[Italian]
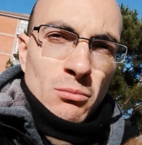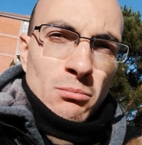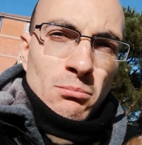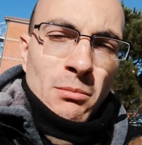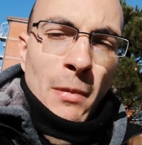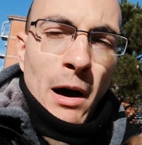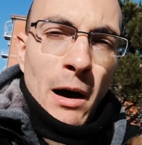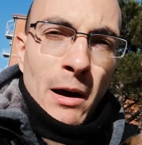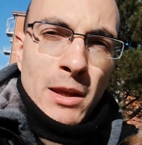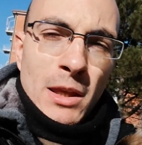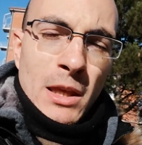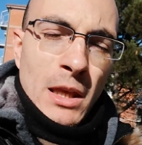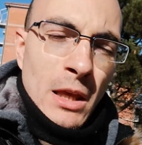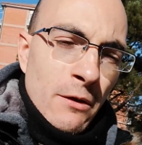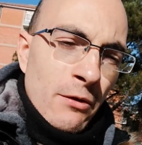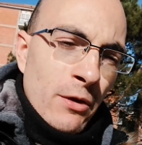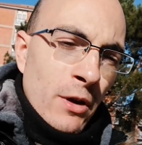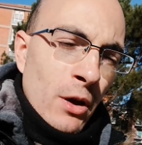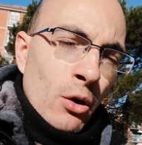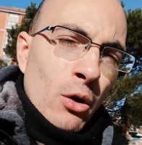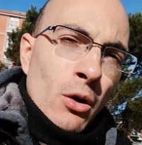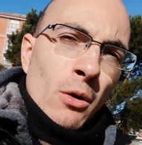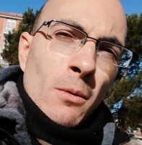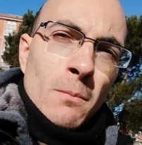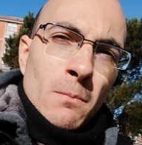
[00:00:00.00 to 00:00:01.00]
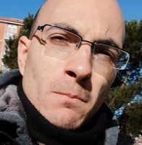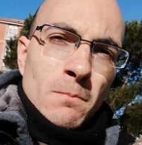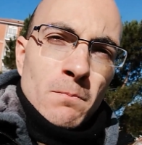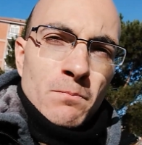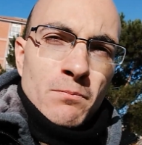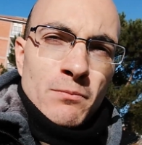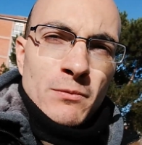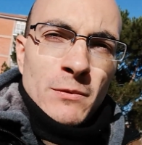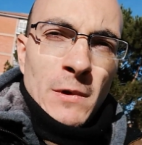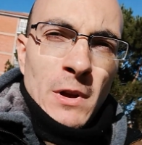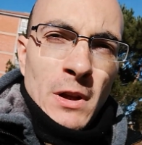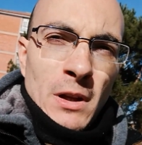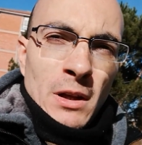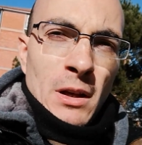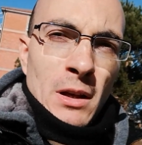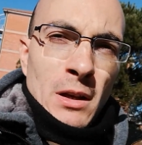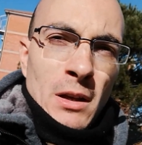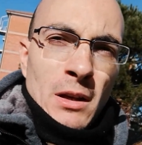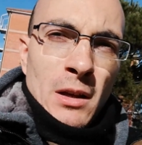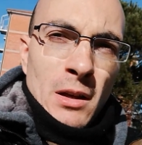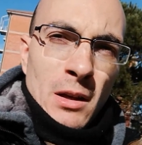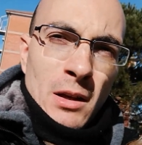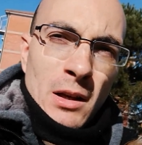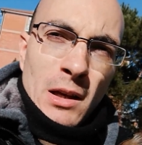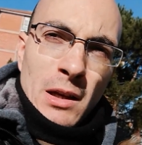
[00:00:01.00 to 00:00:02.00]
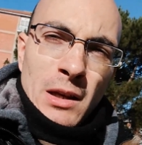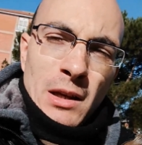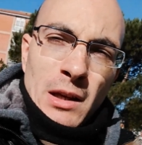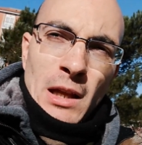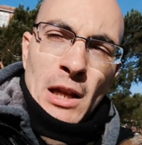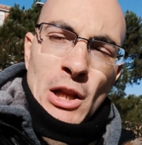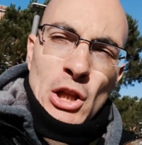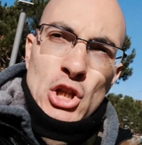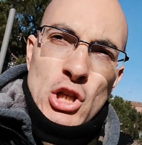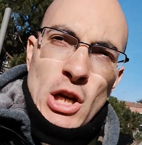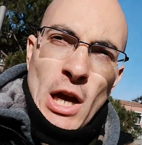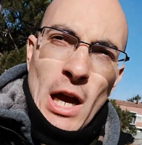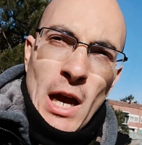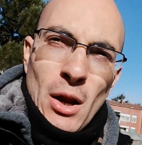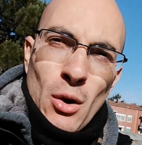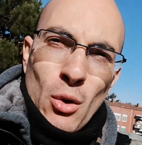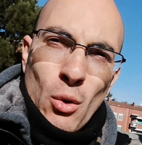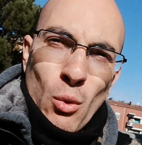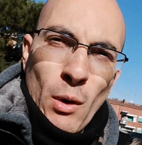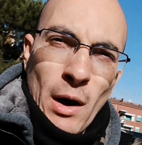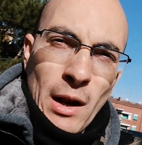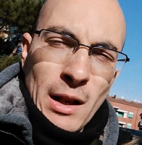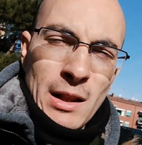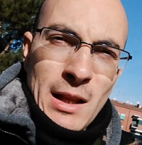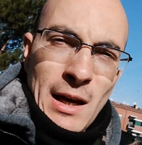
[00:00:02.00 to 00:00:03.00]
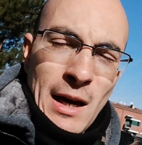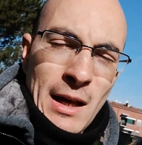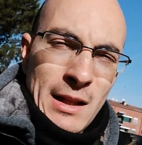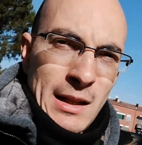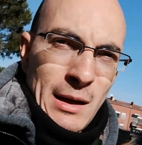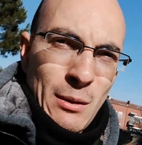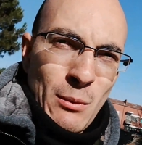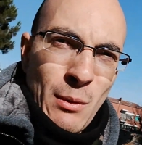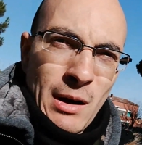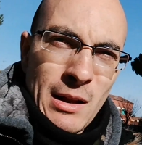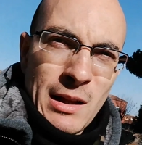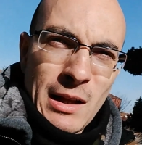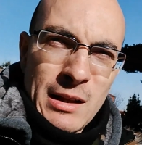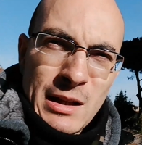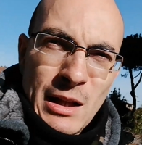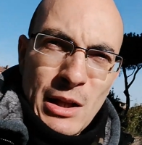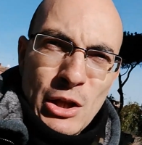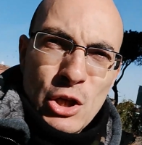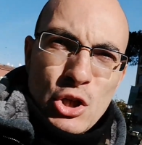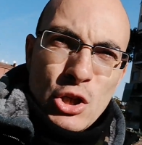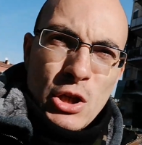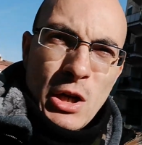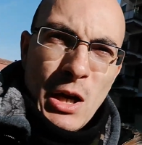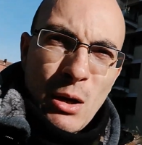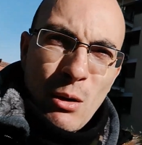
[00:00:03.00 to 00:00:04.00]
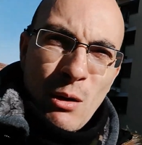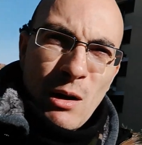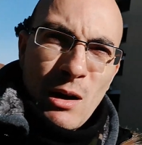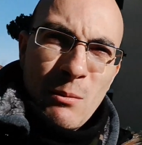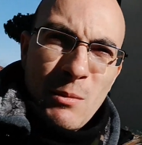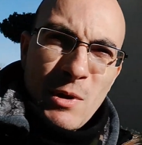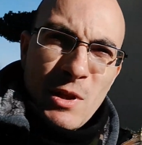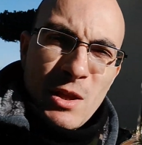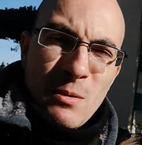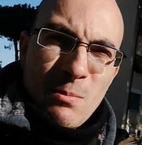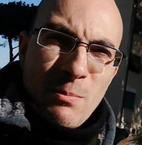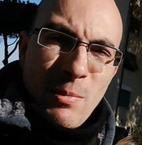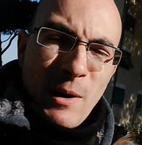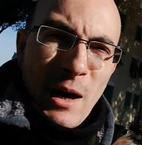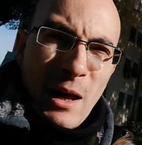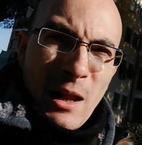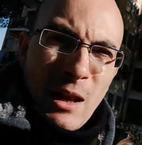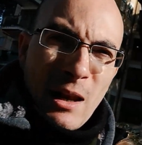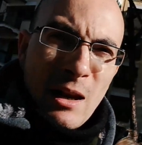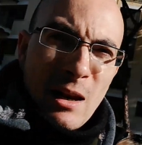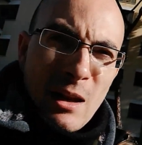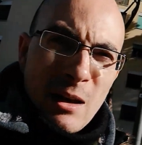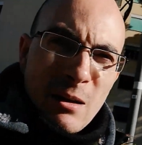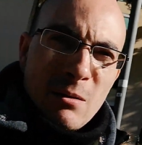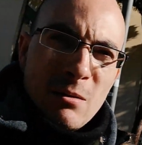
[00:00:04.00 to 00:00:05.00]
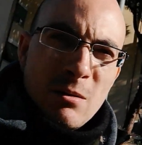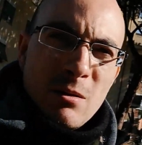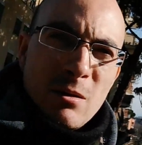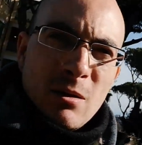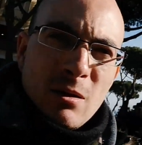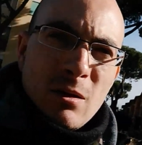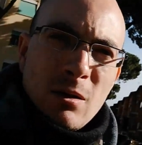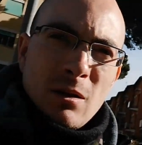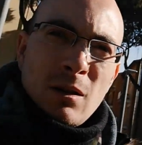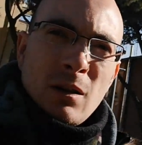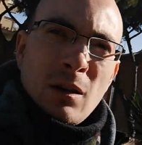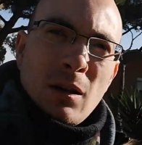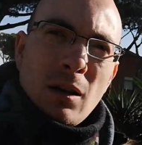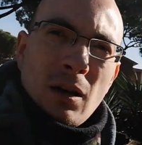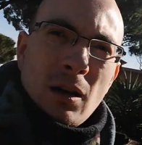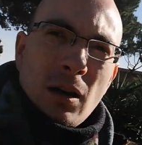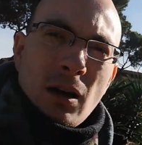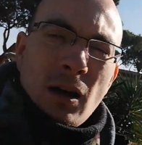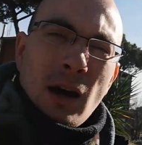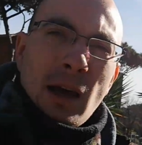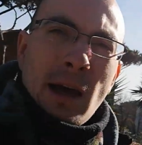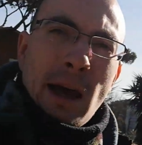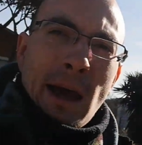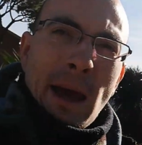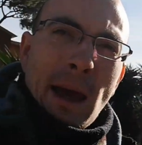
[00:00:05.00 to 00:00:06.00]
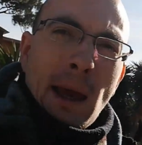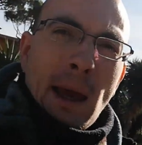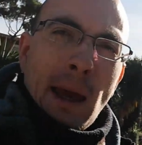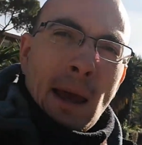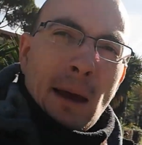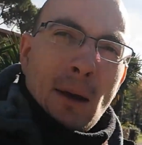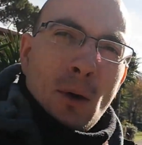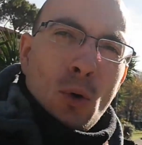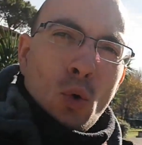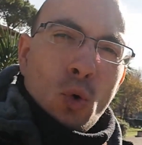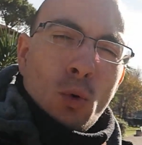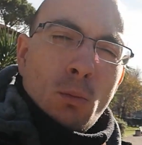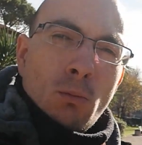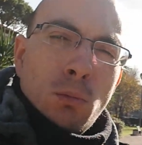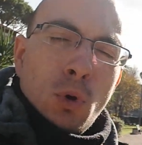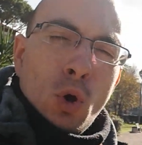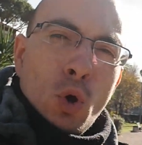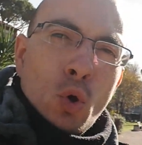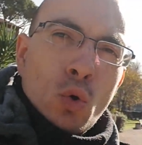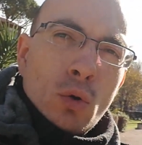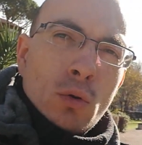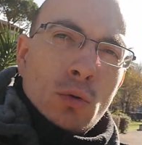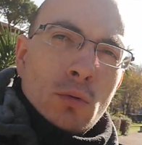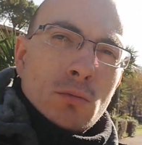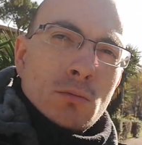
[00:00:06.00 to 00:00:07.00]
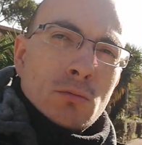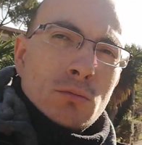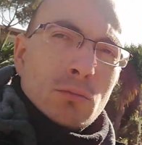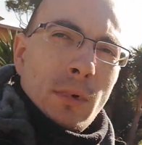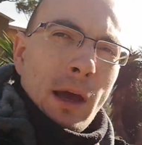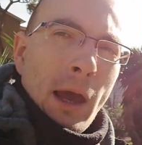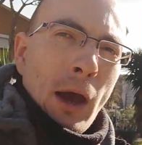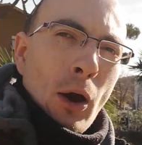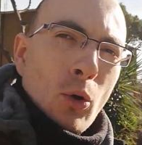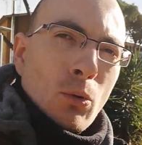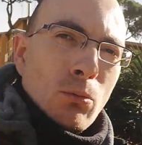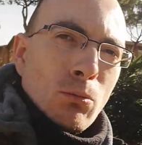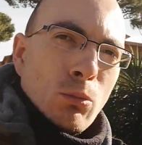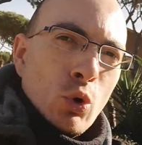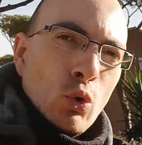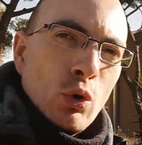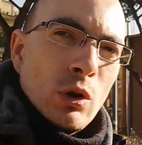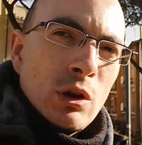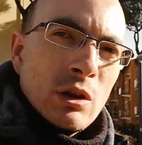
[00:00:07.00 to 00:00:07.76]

magnifico. Il cielo, guardate, guardate il cielo alle mie spalle, è blu è un blu